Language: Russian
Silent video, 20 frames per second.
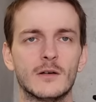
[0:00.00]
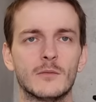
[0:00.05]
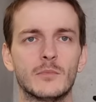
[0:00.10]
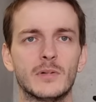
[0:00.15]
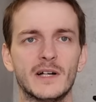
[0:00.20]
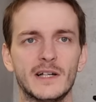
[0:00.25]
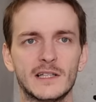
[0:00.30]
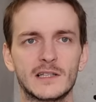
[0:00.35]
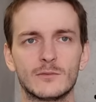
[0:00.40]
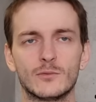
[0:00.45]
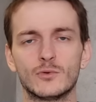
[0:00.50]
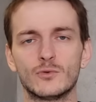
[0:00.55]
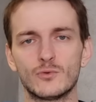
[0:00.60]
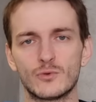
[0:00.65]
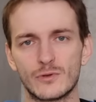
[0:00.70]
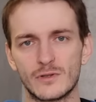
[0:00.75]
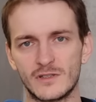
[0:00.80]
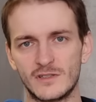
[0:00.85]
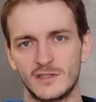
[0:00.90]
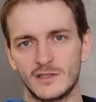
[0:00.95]
Поэтому
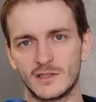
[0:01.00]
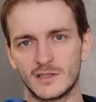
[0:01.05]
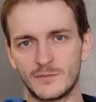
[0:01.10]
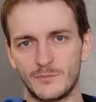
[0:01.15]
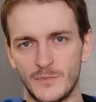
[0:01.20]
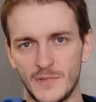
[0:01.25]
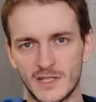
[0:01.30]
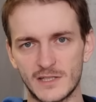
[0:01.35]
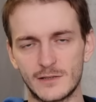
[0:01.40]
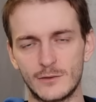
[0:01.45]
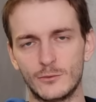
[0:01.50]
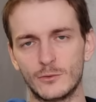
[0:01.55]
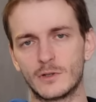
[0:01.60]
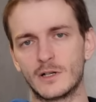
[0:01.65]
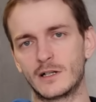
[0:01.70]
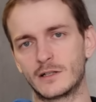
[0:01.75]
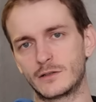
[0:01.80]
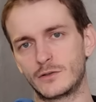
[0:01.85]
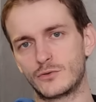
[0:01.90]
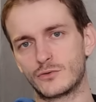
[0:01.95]
нужно сделать местную
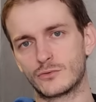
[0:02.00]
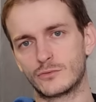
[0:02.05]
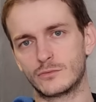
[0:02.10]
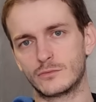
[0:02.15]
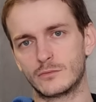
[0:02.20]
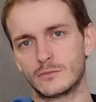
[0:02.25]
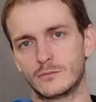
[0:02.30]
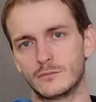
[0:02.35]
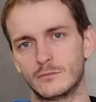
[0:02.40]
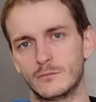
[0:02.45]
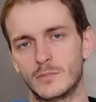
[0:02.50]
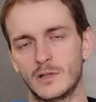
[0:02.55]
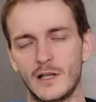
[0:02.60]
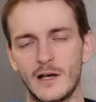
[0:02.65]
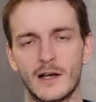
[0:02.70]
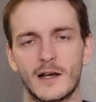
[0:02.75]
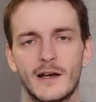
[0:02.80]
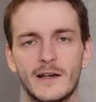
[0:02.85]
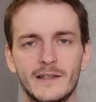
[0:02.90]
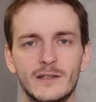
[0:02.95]
карточку.
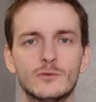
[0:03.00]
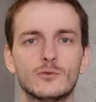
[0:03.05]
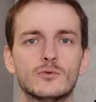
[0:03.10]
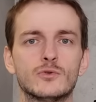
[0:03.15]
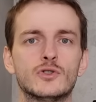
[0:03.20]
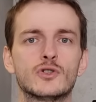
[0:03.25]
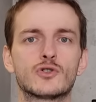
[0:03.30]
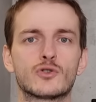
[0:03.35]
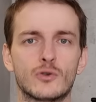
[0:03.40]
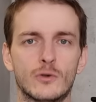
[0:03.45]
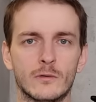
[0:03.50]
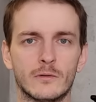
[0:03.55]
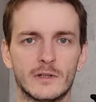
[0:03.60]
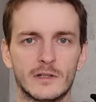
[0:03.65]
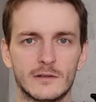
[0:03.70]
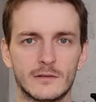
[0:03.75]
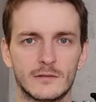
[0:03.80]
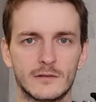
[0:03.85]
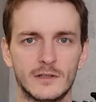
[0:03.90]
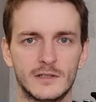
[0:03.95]
Благо, они тут
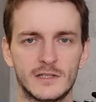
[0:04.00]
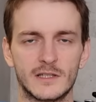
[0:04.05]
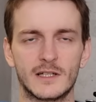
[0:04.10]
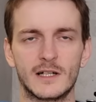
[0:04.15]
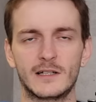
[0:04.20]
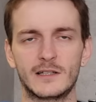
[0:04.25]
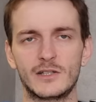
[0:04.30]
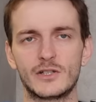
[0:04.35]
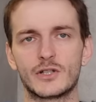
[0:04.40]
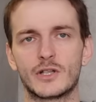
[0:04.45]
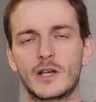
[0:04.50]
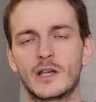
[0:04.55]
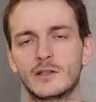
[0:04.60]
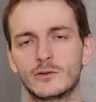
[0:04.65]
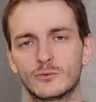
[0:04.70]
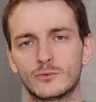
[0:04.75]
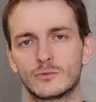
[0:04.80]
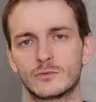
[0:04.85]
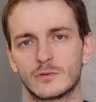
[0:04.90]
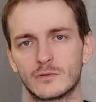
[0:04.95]
дешевые. Эти карточки,
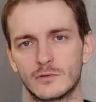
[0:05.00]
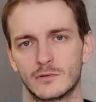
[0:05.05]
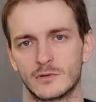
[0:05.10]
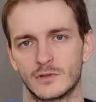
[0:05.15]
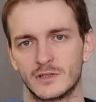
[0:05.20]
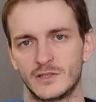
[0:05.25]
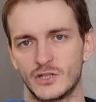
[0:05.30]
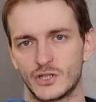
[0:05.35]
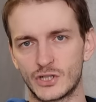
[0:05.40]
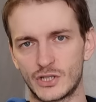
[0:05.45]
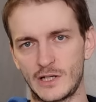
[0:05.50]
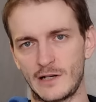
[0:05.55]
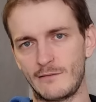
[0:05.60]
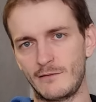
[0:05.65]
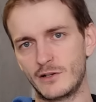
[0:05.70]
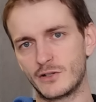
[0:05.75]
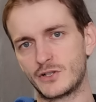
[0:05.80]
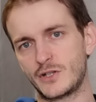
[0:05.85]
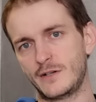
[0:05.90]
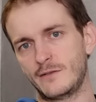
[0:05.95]
они тут э,
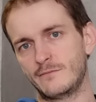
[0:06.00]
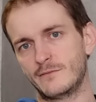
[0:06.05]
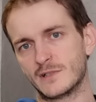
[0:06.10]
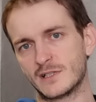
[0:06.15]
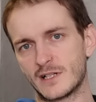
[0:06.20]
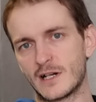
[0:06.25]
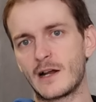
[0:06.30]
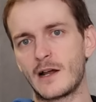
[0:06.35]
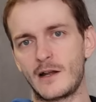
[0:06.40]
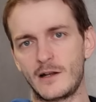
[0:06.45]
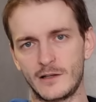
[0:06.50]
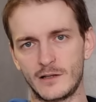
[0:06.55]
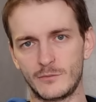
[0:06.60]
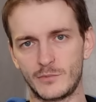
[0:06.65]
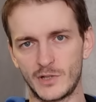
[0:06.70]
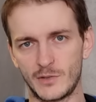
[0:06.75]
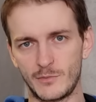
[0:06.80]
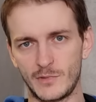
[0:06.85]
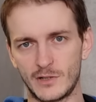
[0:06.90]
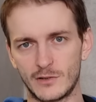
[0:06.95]
дешевле, чем в Израиле,
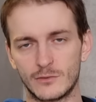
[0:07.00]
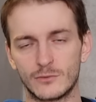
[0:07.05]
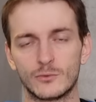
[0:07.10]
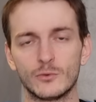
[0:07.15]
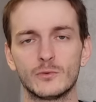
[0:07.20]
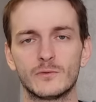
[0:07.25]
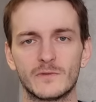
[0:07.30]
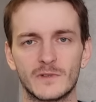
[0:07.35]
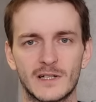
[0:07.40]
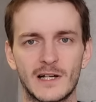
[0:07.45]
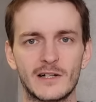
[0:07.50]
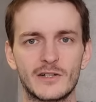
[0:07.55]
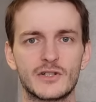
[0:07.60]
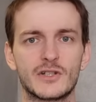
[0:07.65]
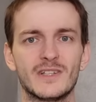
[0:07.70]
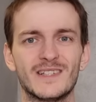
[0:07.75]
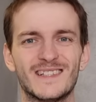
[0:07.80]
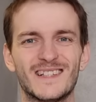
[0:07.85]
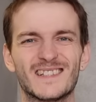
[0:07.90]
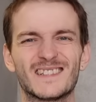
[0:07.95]
например. Тут
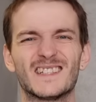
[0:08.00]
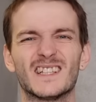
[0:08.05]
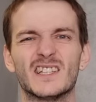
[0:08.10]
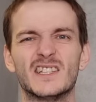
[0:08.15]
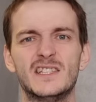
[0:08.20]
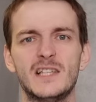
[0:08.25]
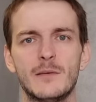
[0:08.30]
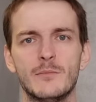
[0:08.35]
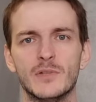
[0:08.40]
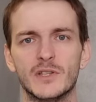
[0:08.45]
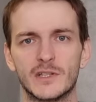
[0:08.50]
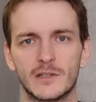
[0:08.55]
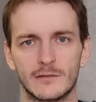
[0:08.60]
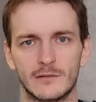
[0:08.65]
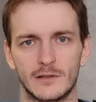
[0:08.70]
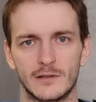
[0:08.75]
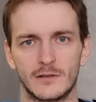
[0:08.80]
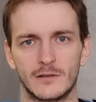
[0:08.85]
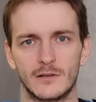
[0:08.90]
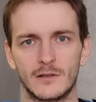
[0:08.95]
карточки, естественно,
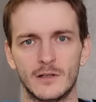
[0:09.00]
дебетовые.